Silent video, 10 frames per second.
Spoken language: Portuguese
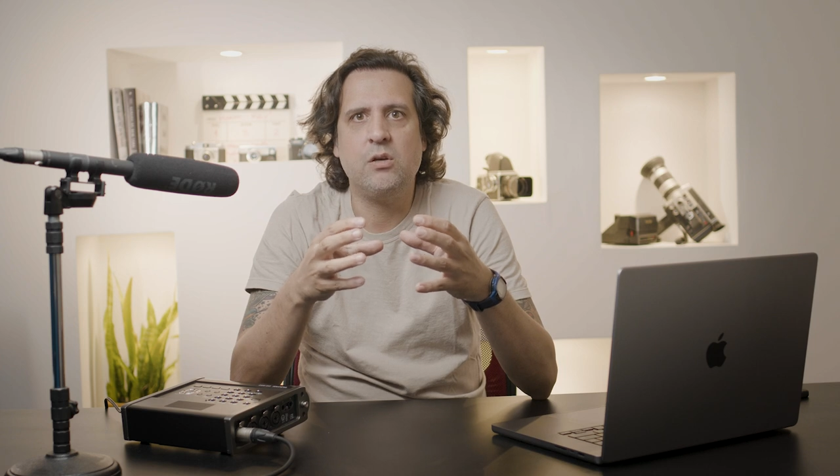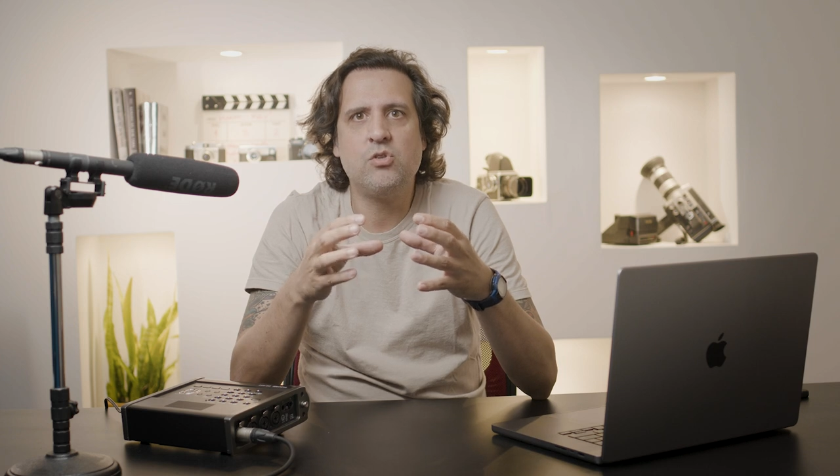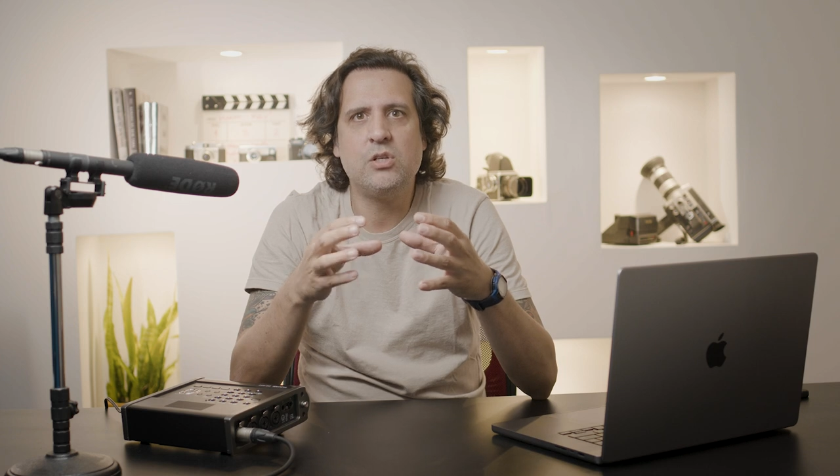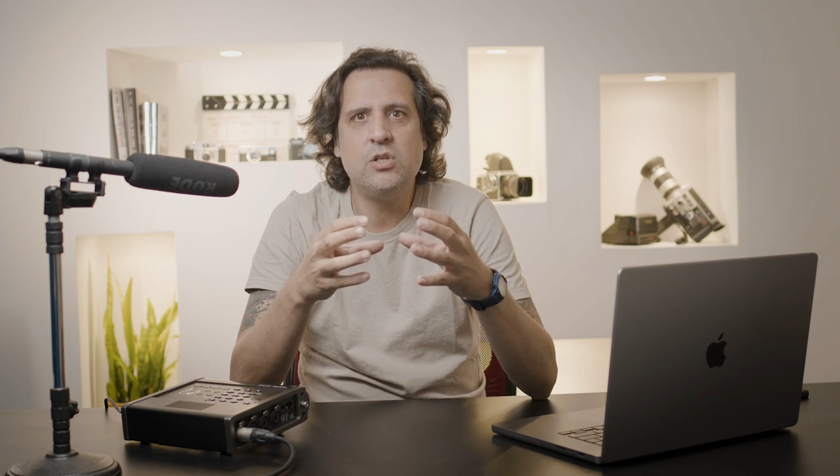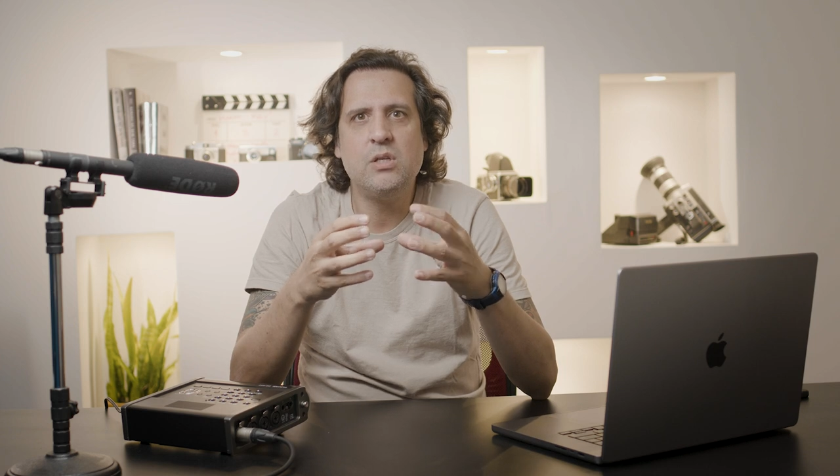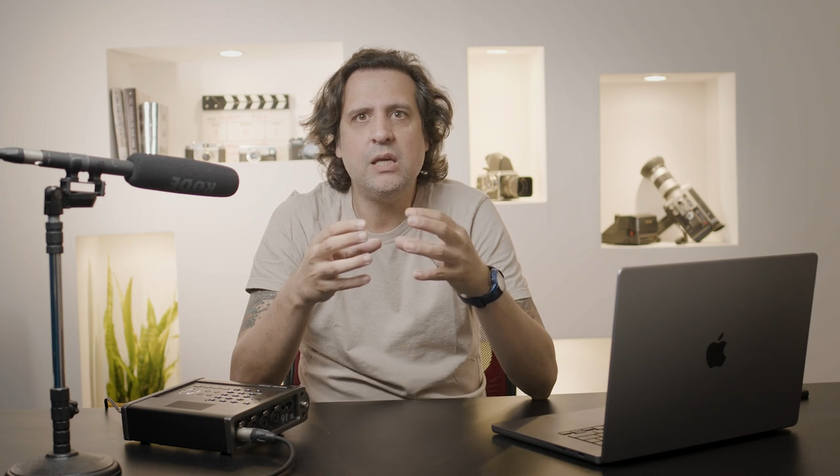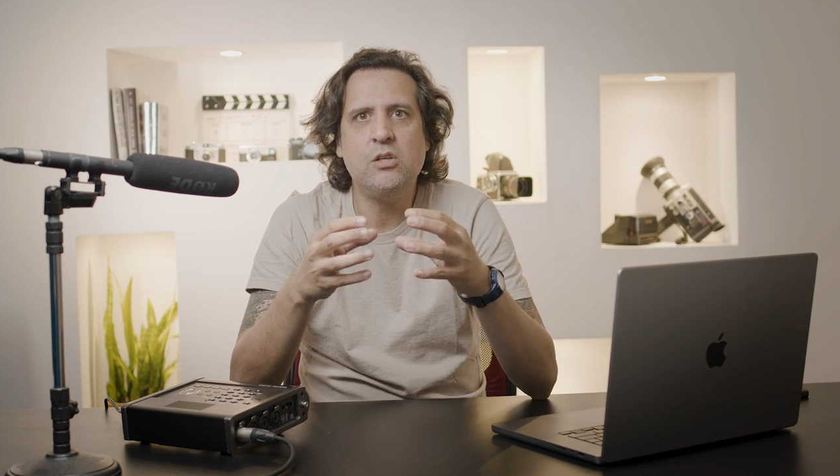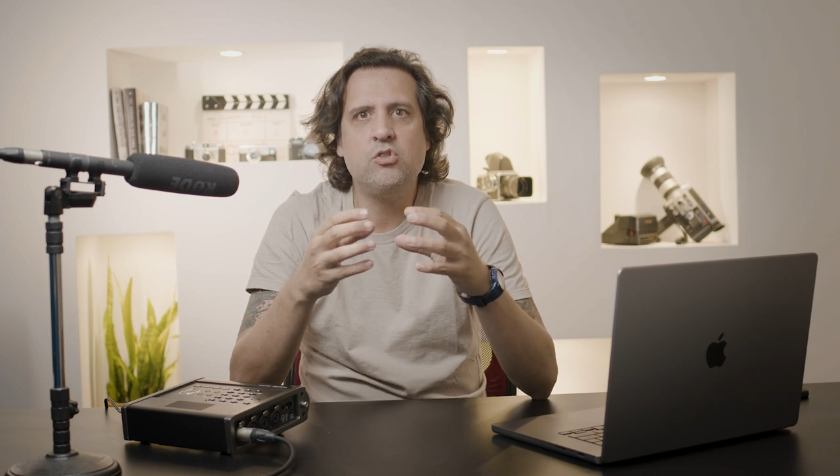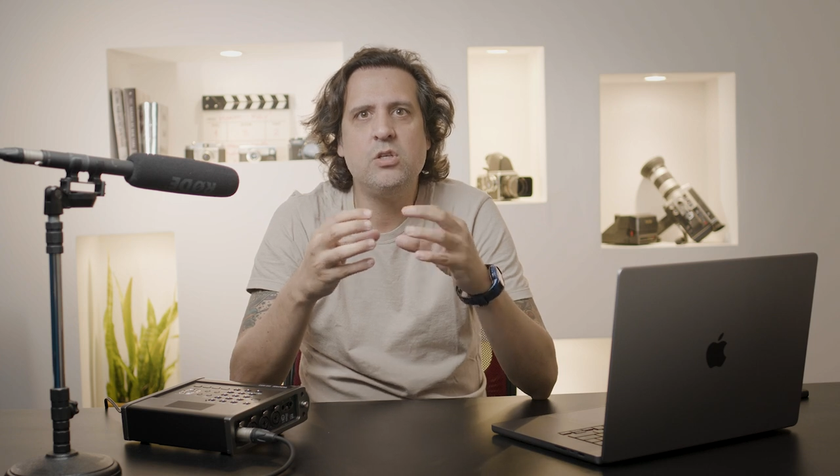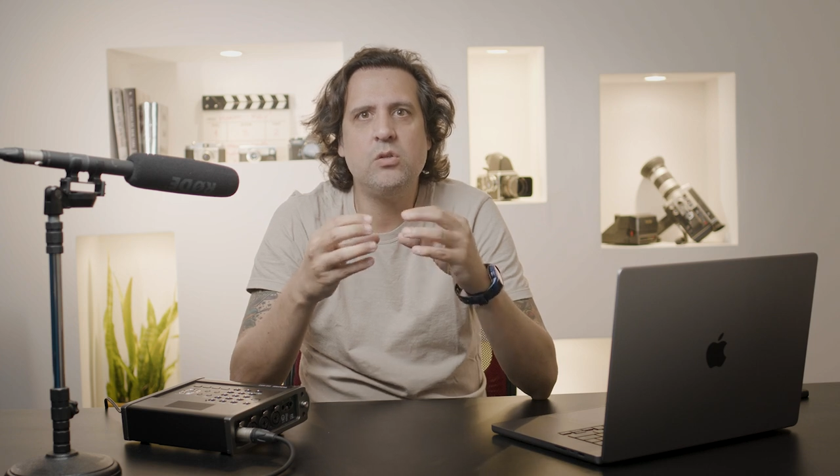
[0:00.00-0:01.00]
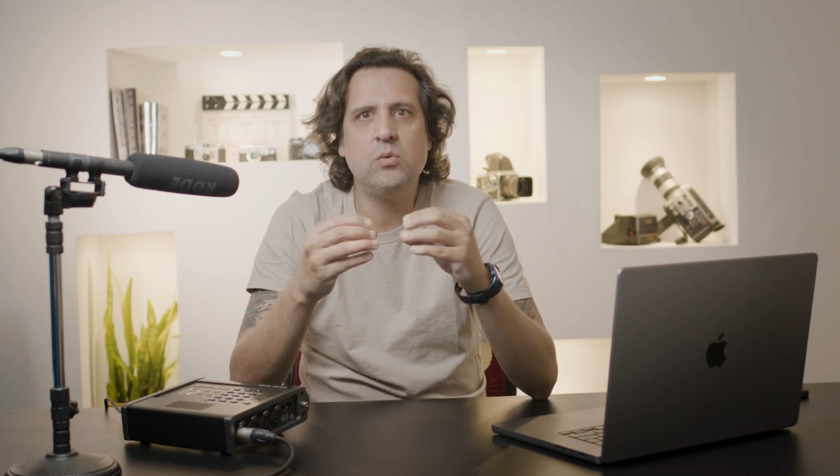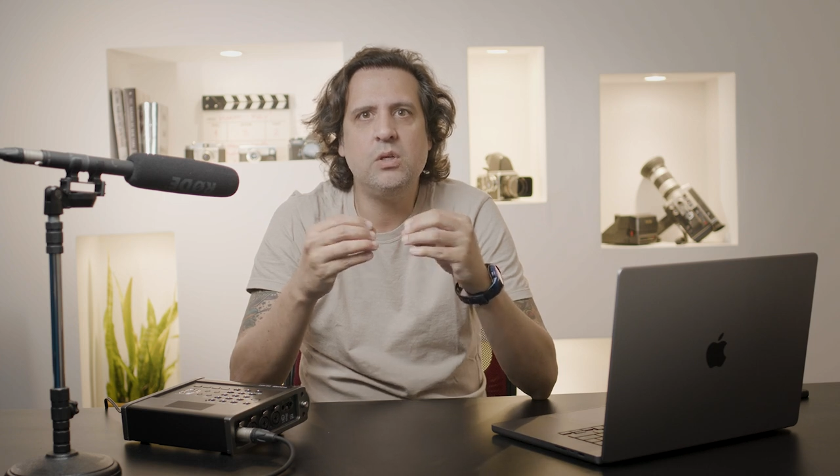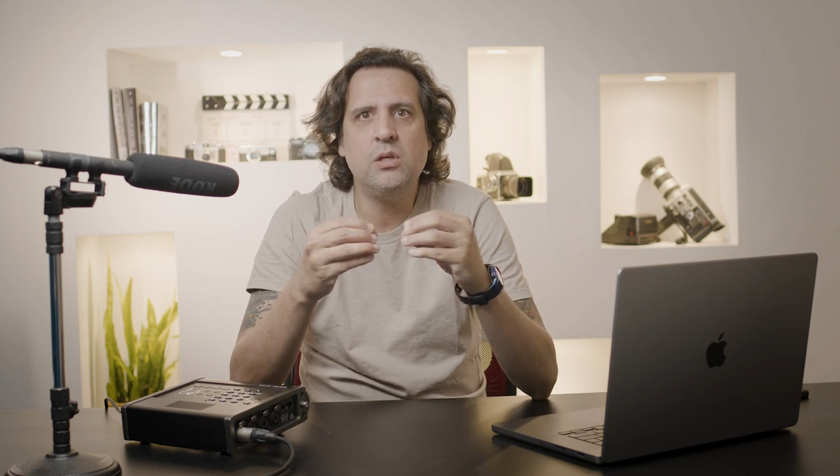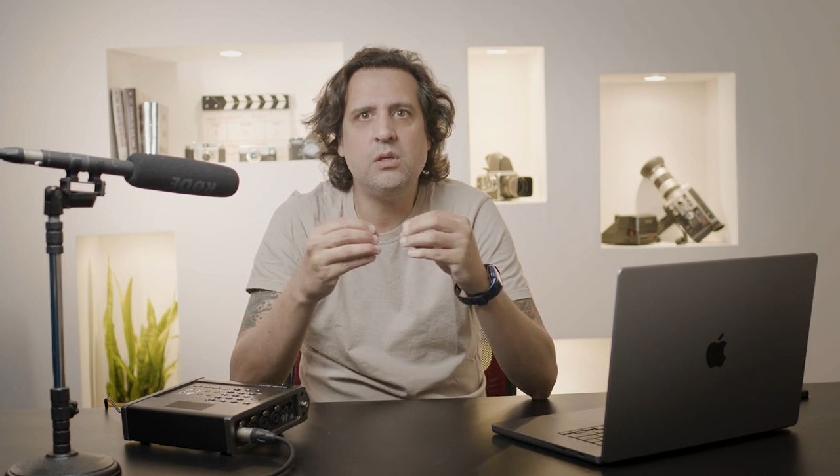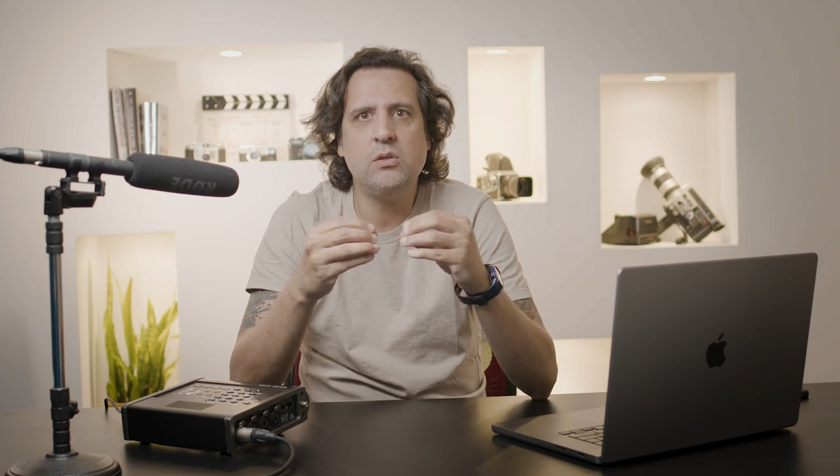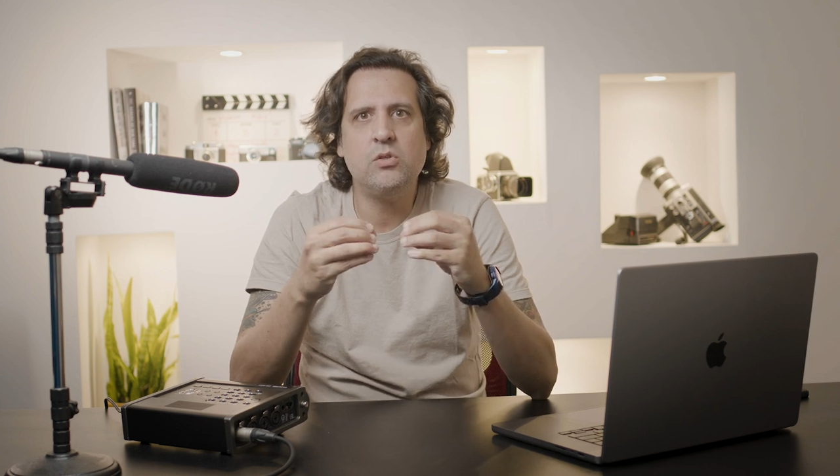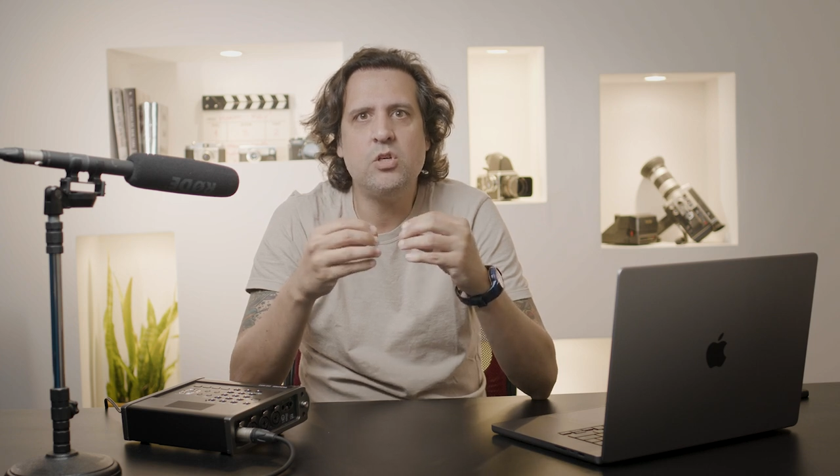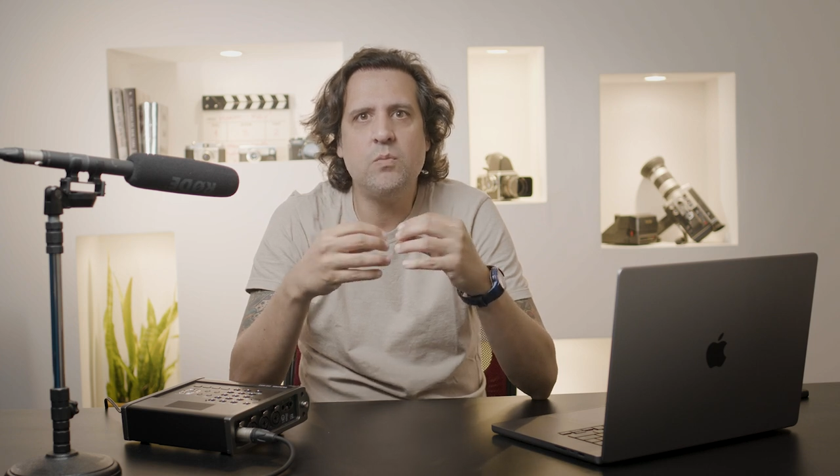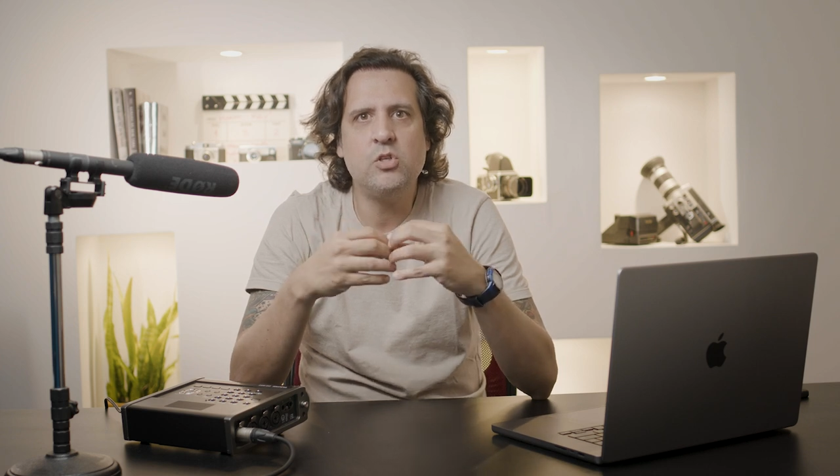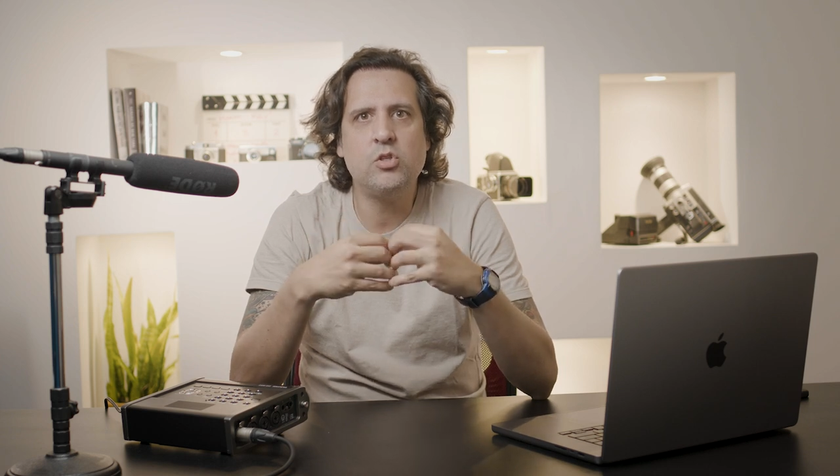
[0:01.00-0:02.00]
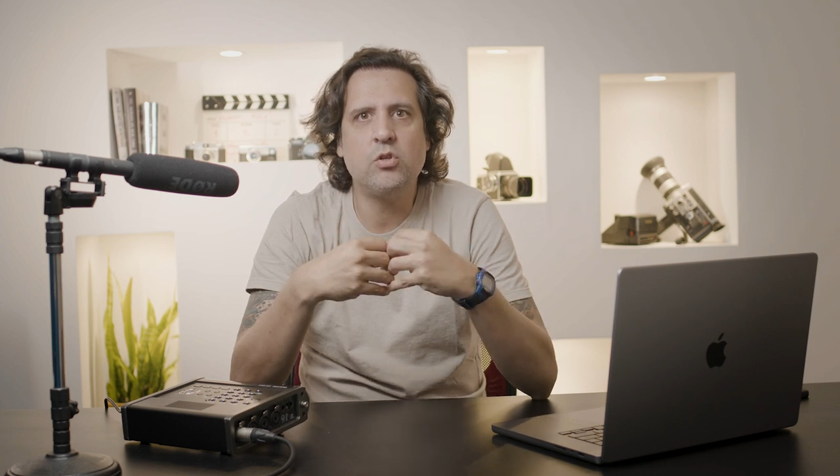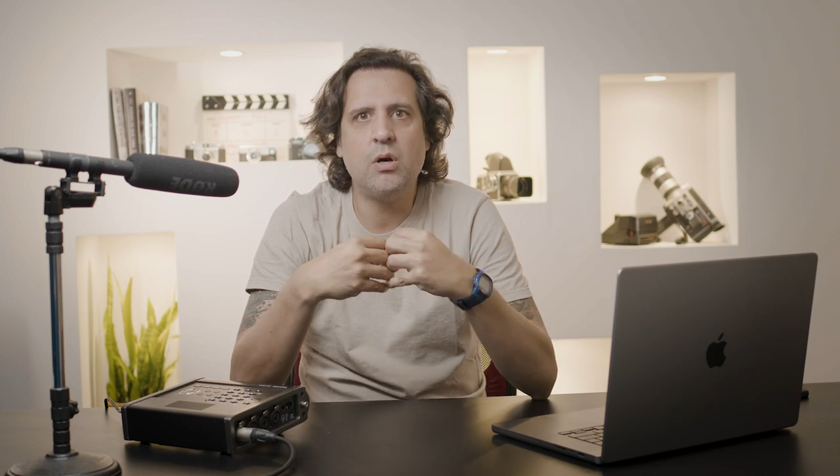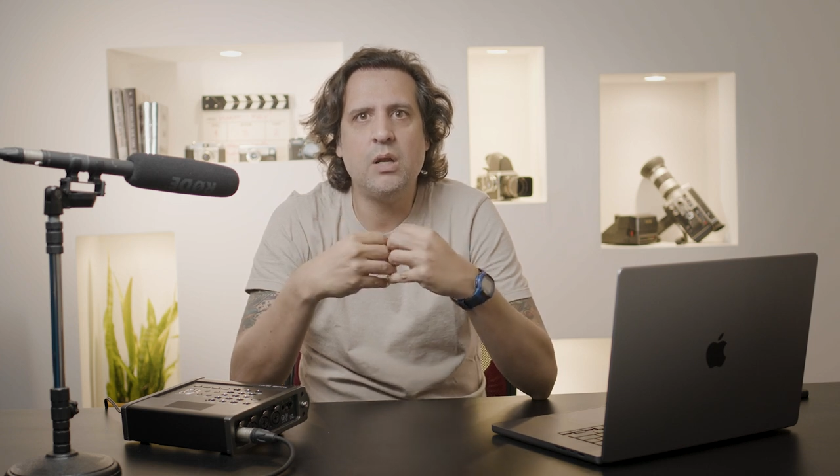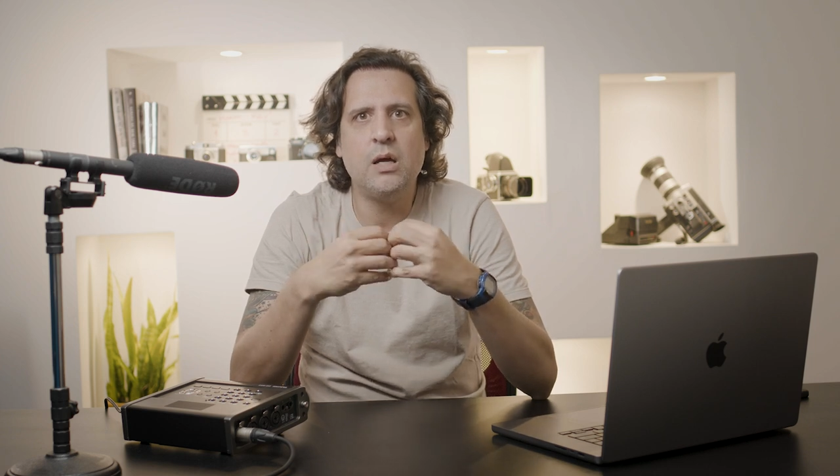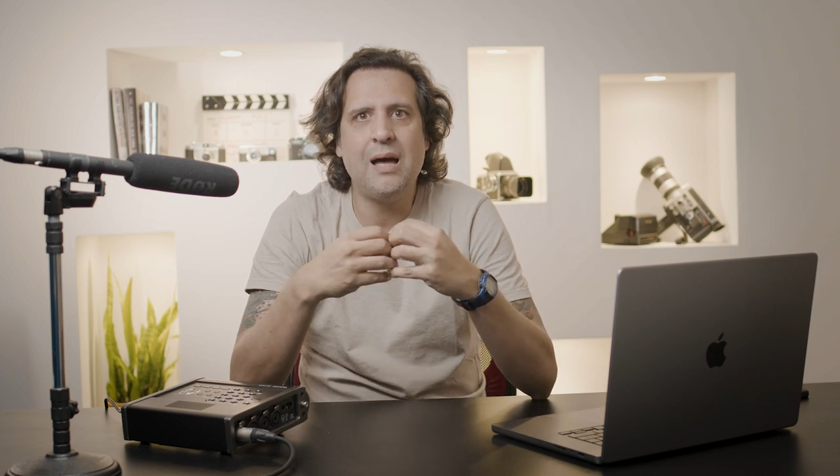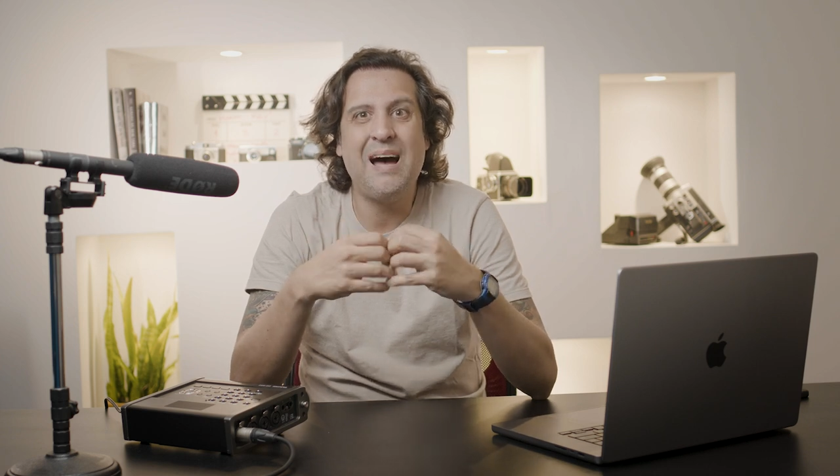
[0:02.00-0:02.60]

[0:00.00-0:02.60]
eu já tinha entendido que tinha uma história